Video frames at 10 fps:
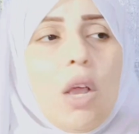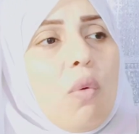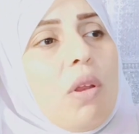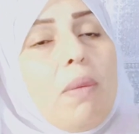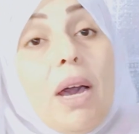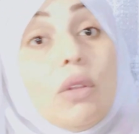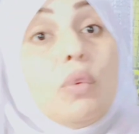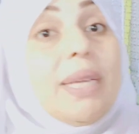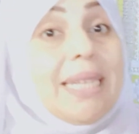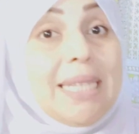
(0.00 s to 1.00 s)
والبعض
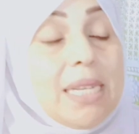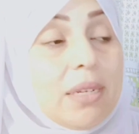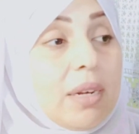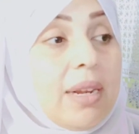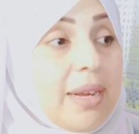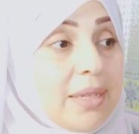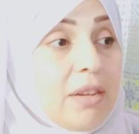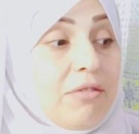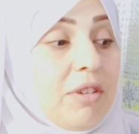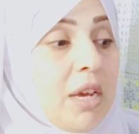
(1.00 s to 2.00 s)
والكتير
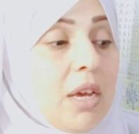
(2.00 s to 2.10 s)
للاسف